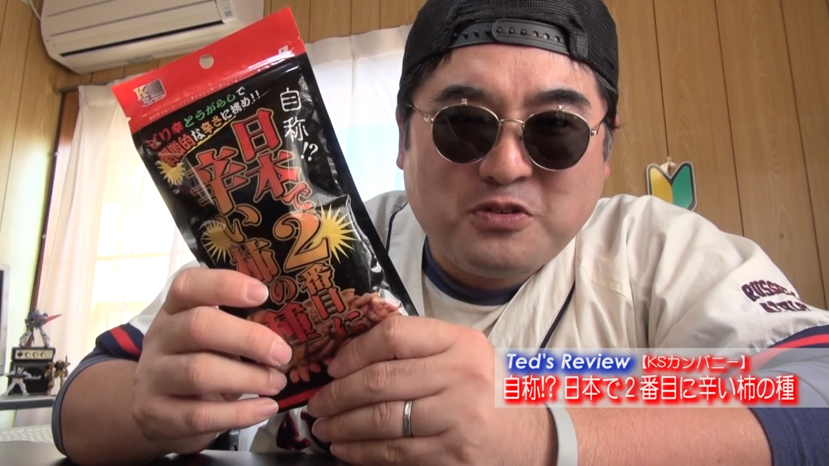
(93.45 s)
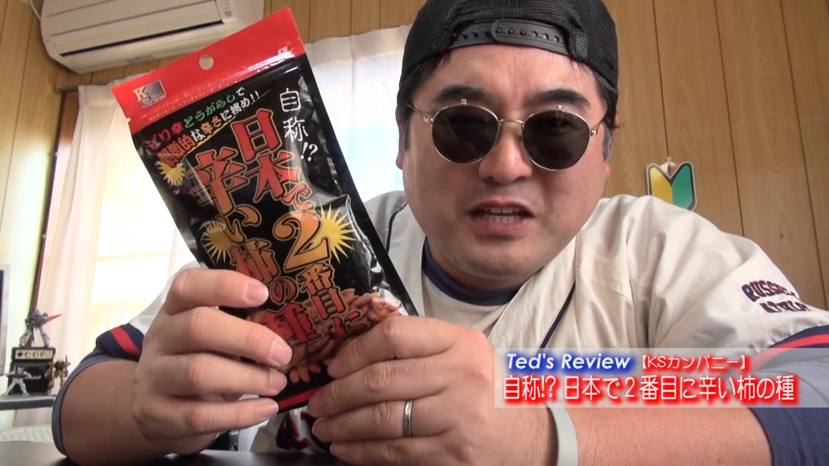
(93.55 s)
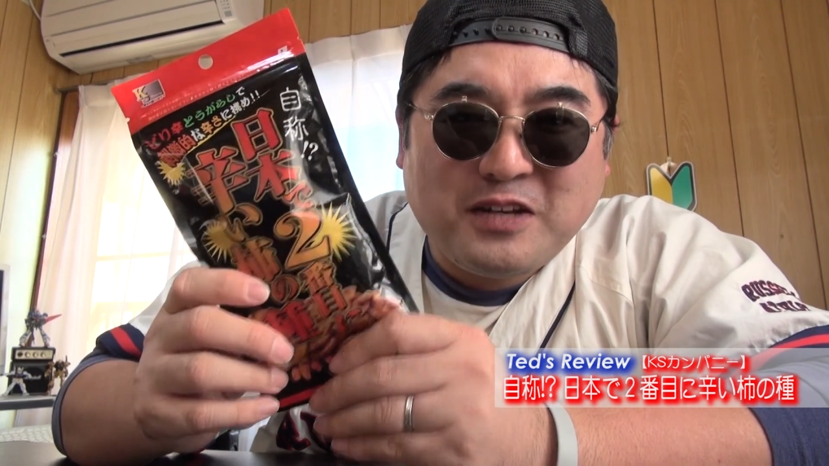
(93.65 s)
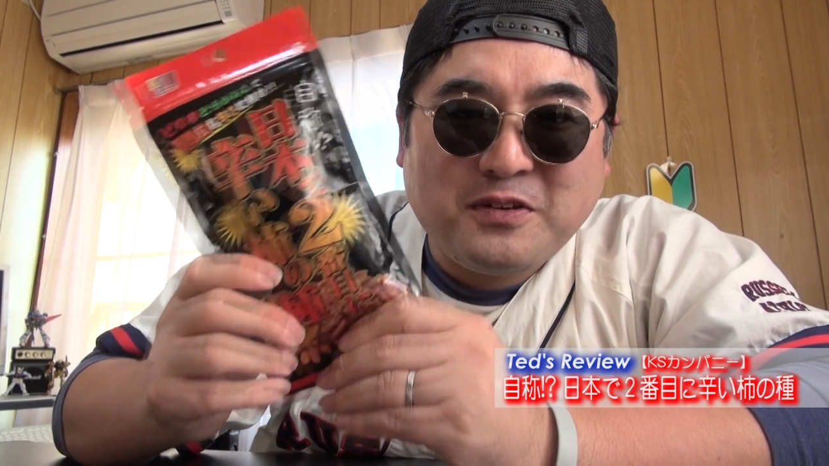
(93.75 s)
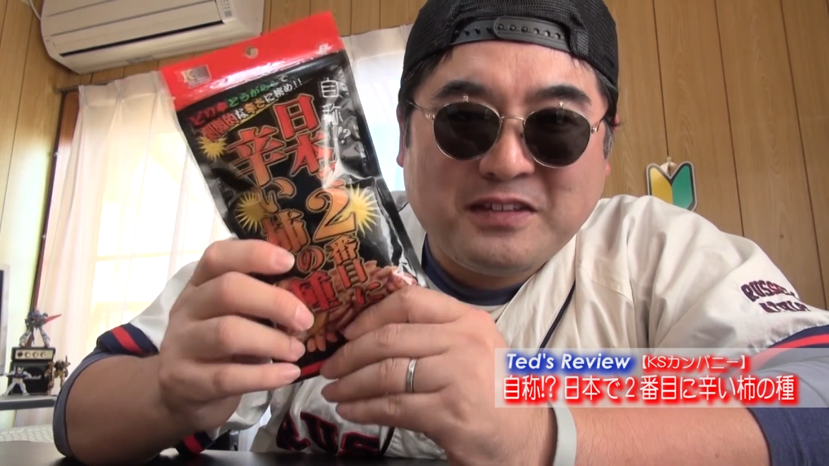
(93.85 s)
の
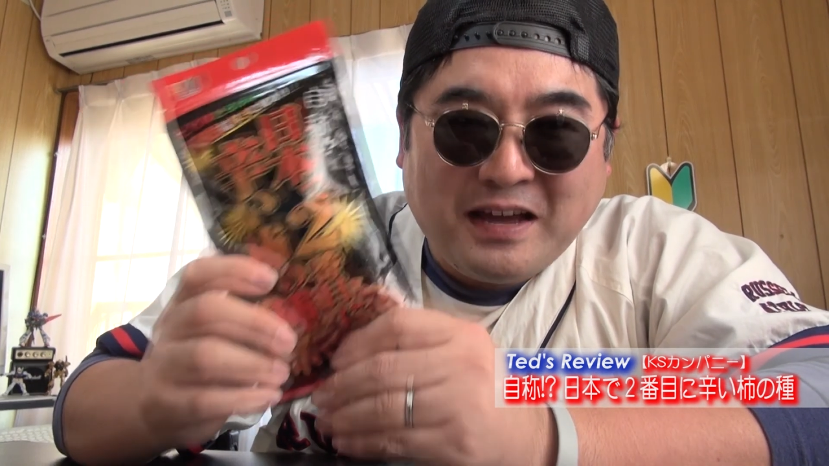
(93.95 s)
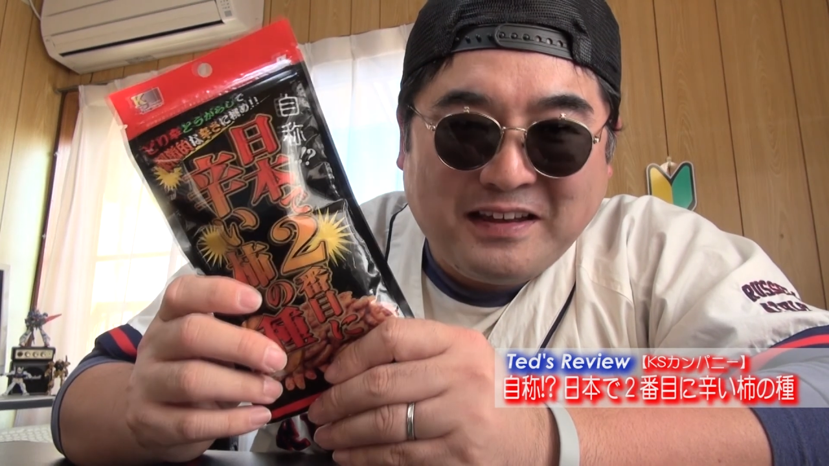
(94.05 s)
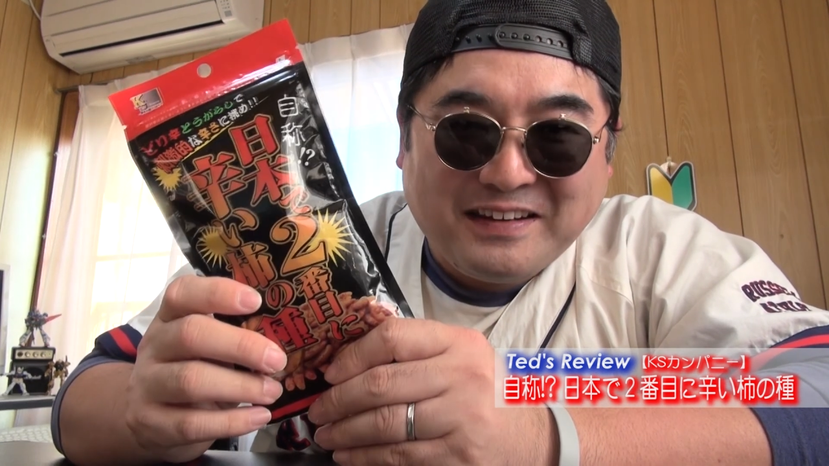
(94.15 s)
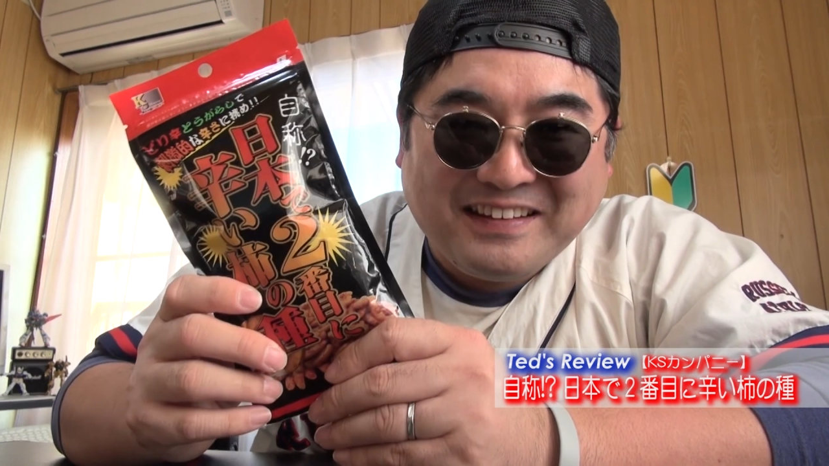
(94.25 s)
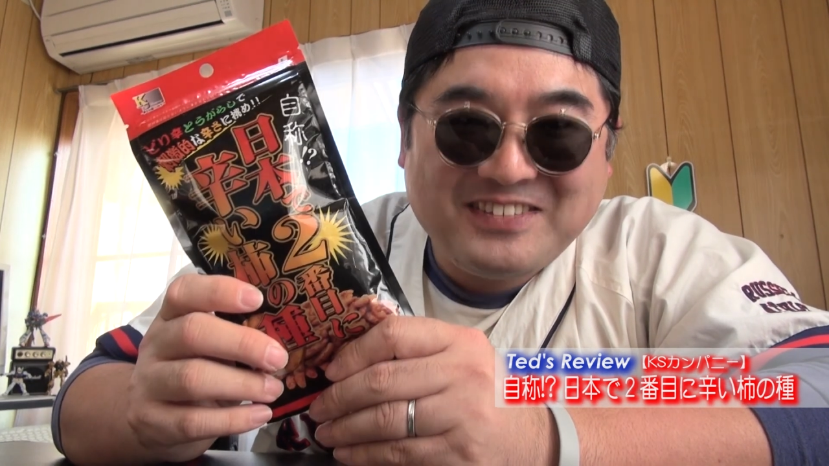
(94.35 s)
種は何
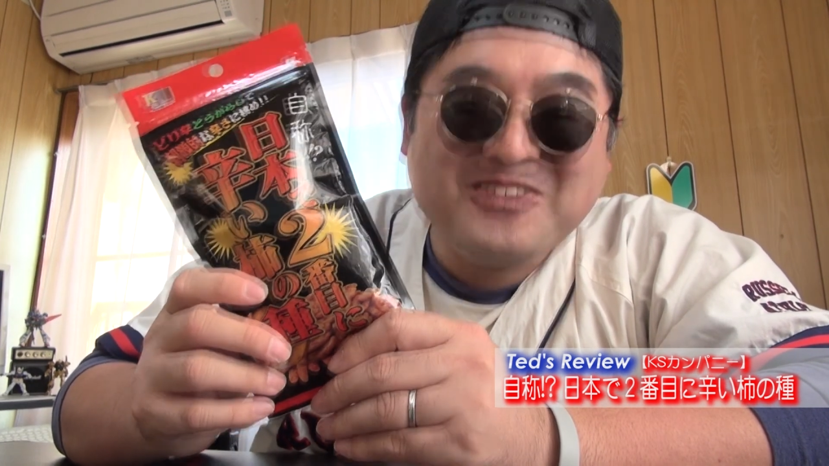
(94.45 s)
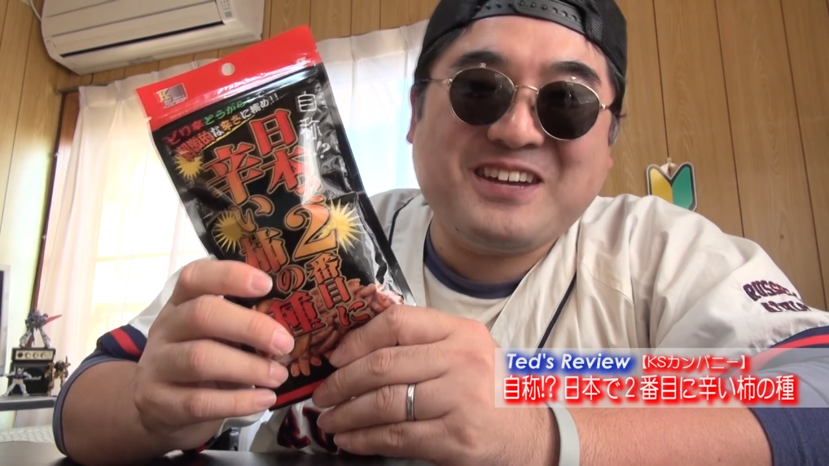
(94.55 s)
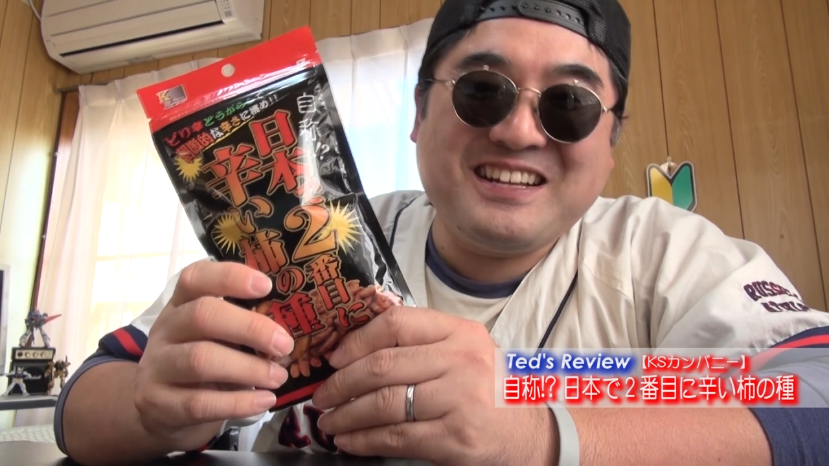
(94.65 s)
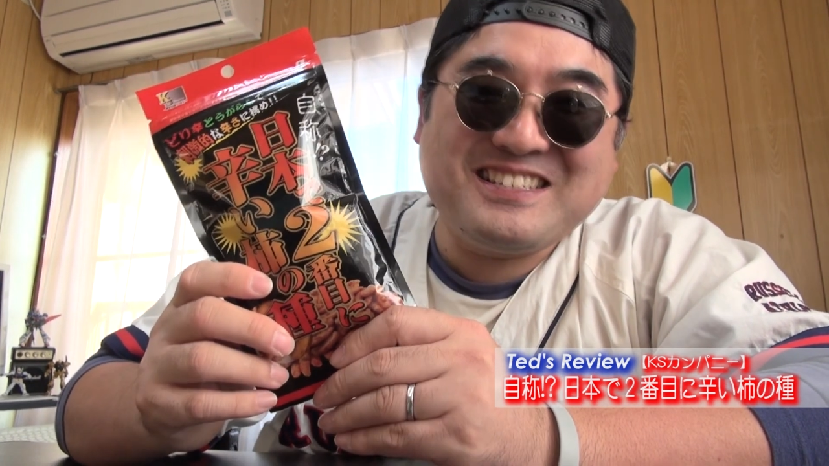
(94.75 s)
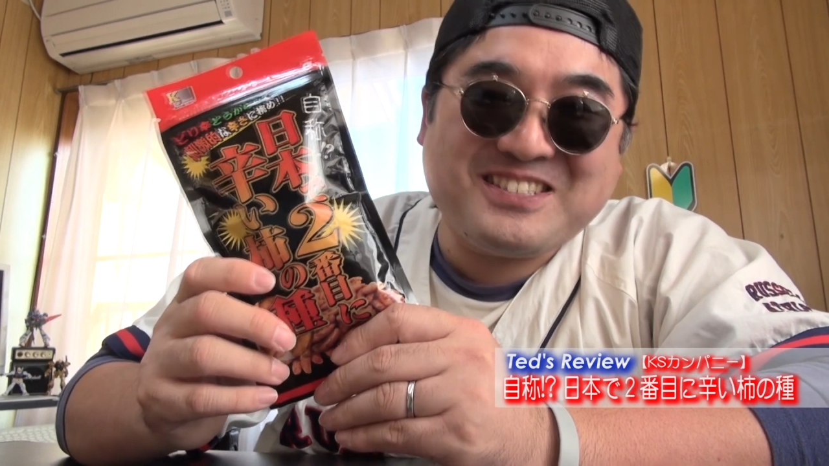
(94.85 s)
やねんっていう
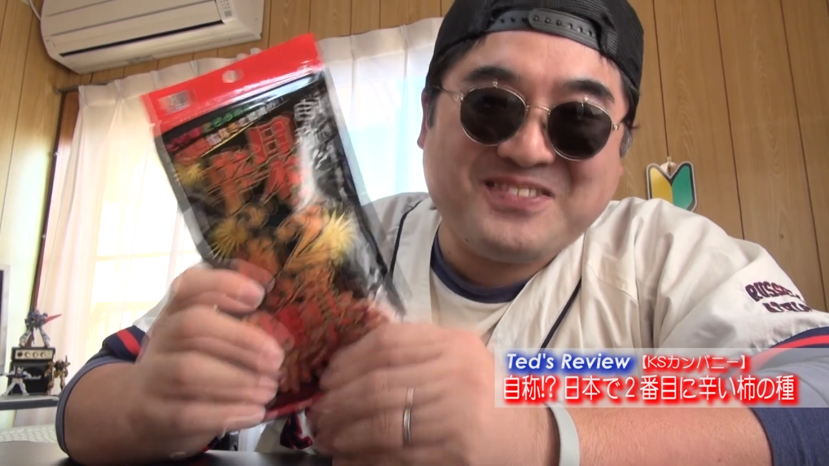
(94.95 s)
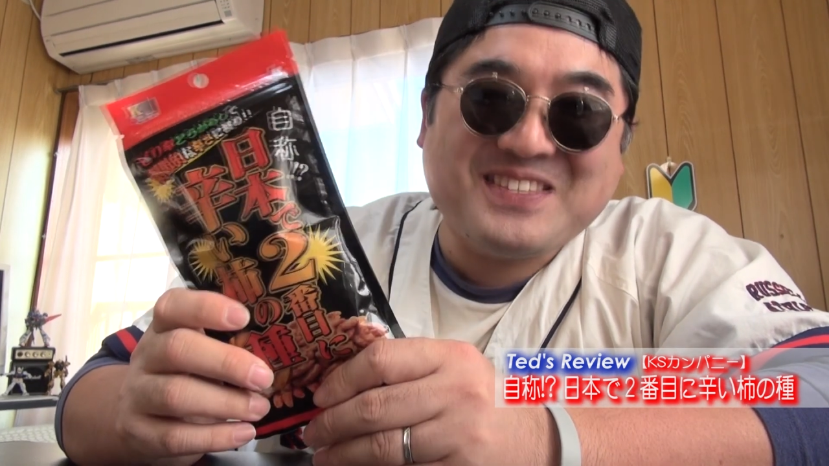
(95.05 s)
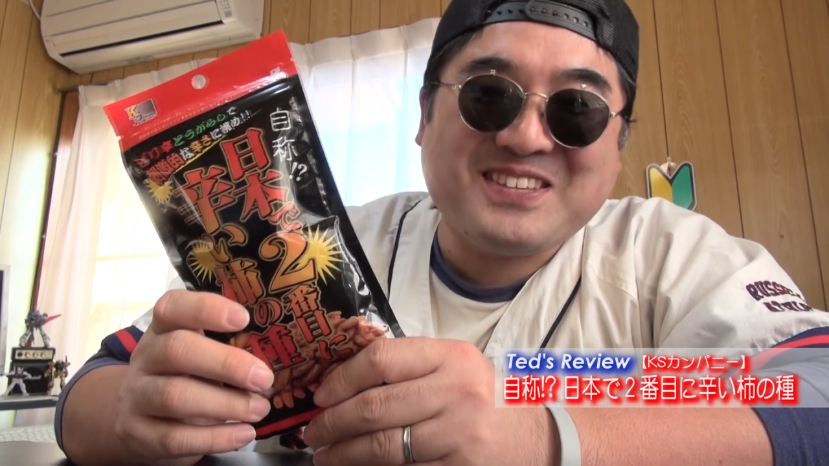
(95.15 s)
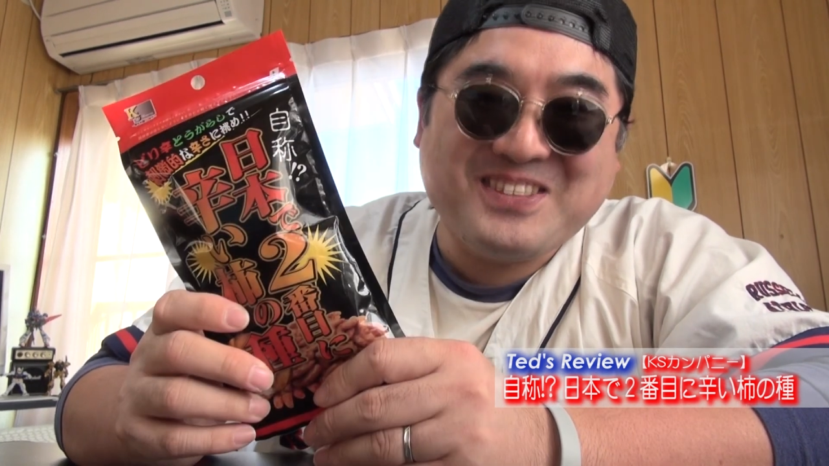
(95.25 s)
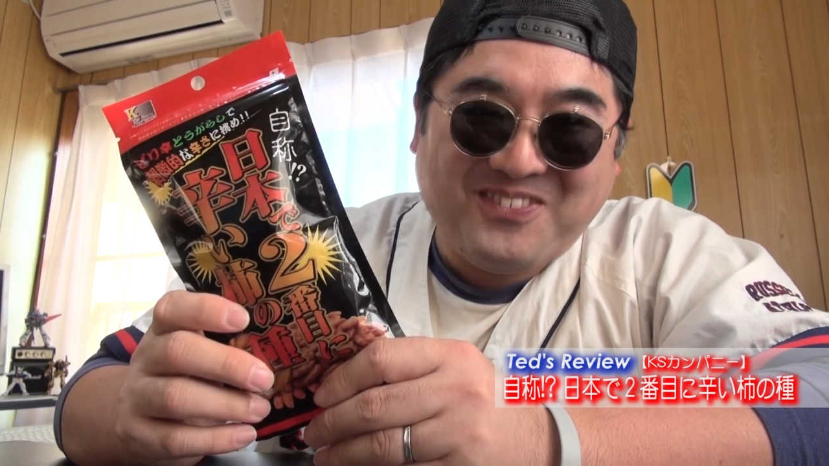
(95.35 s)
感じがし
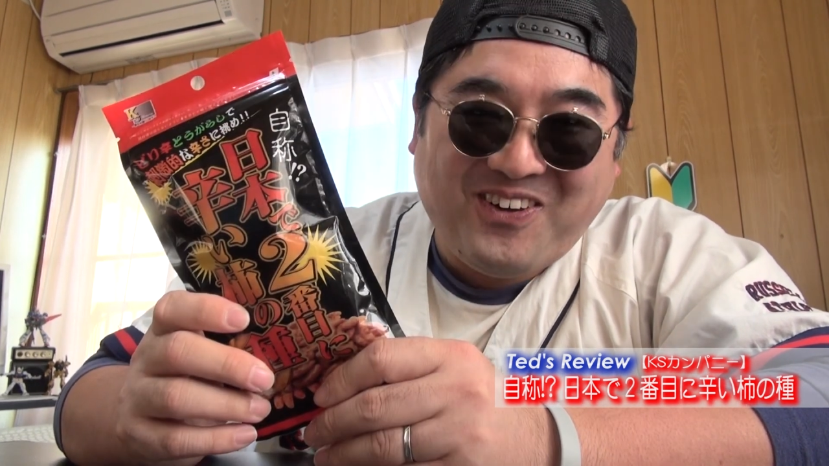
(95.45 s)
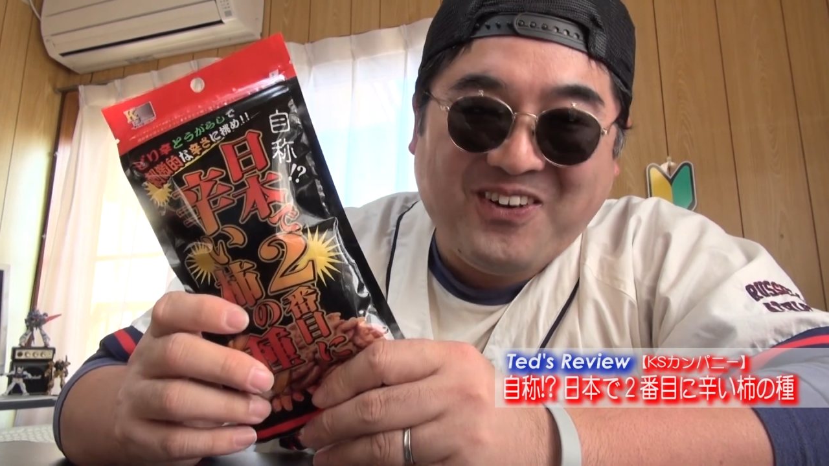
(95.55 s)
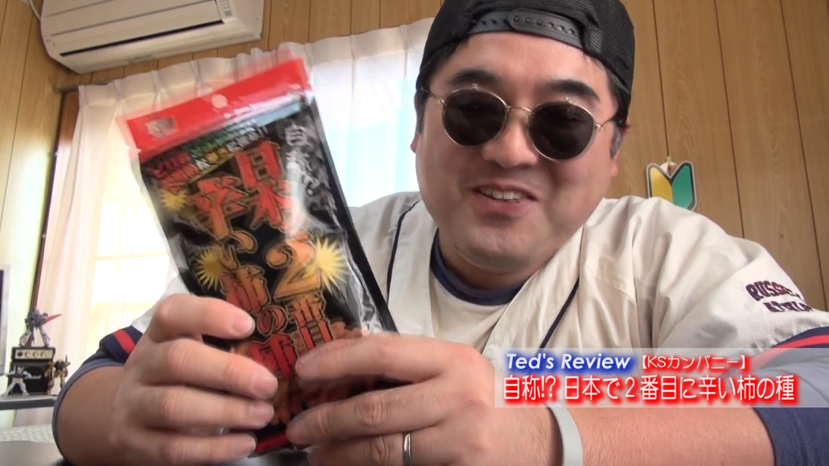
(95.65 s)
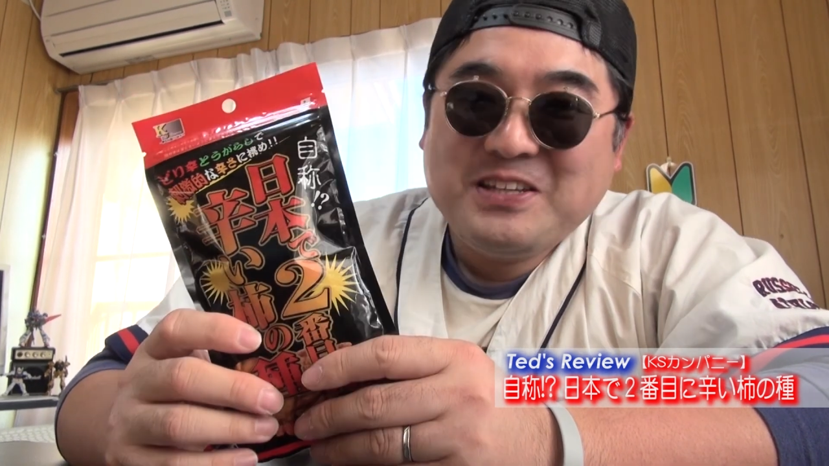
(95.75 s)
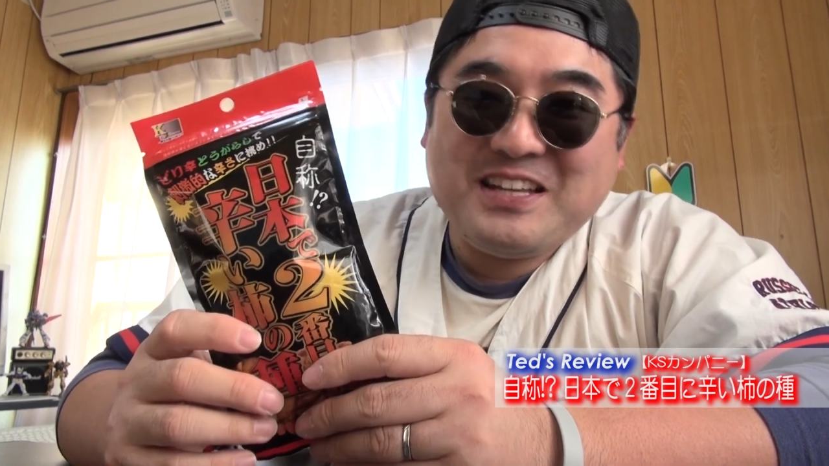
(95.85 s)
ますけども